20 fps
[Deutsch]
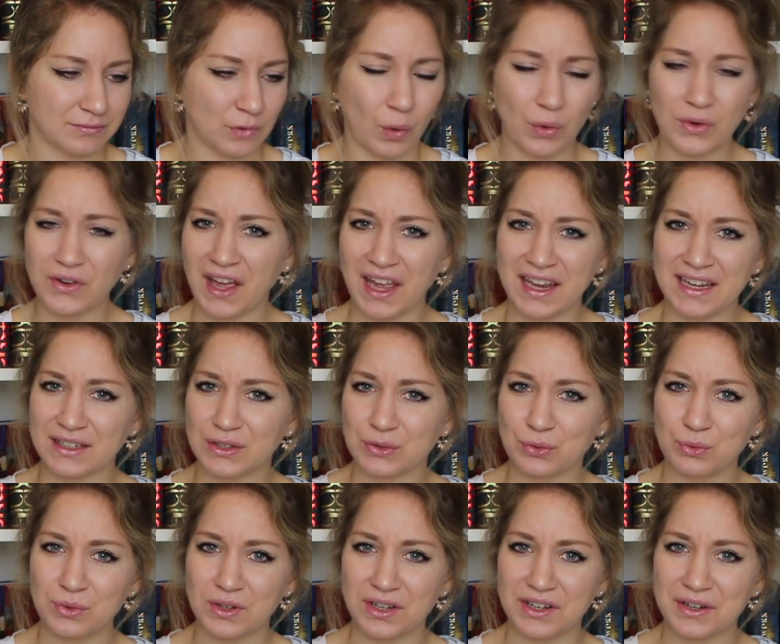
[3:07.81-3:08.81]
Unrecht
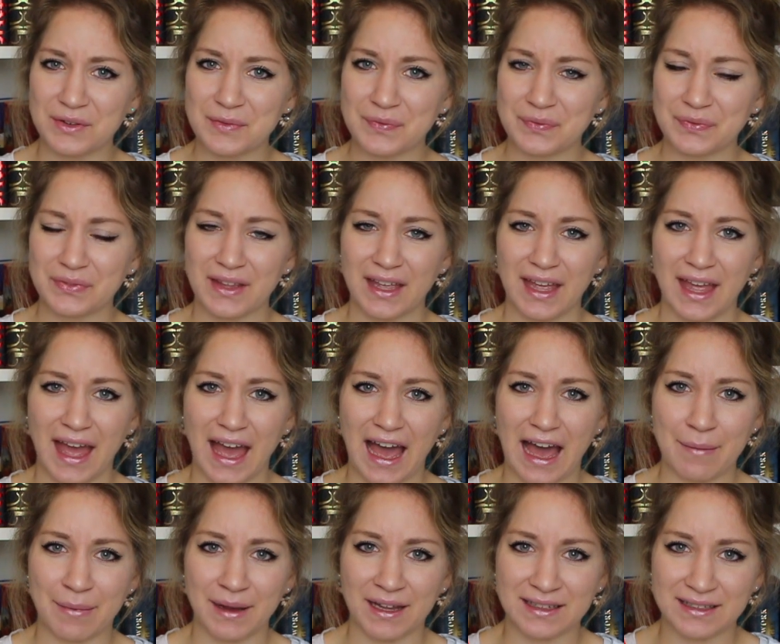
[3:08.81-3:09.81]
tue,
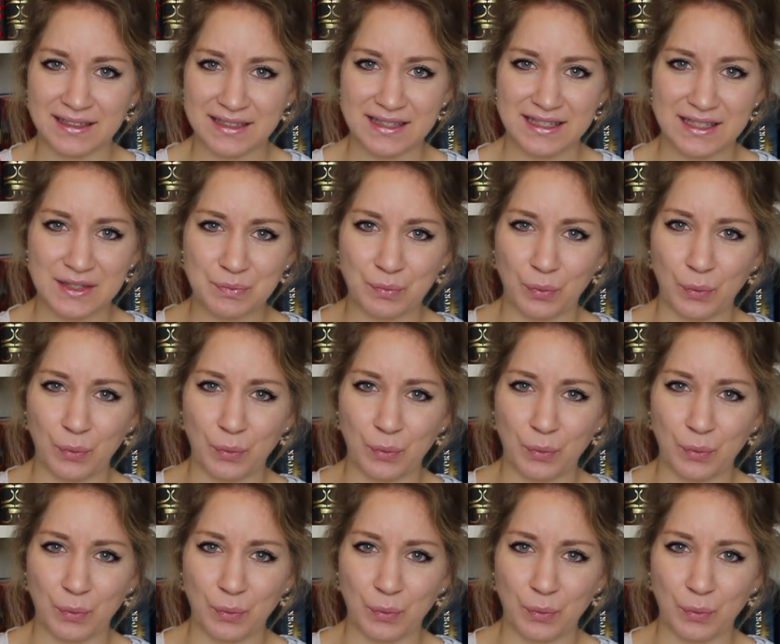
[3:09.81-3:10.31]
aber dieses